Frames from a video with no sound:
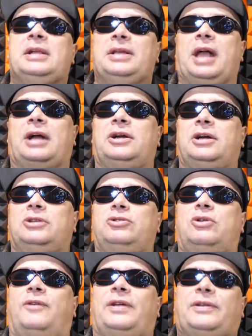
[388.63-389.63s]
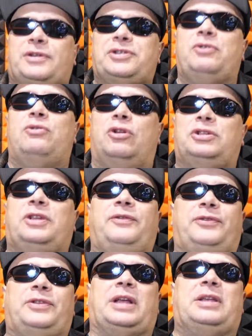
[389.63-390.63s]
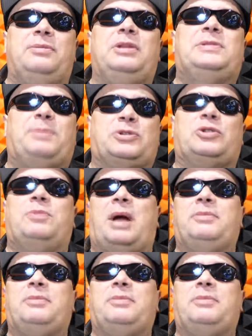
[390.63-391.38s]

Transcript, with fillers: jak drukowano właśnie ulotki w takimi sposobami,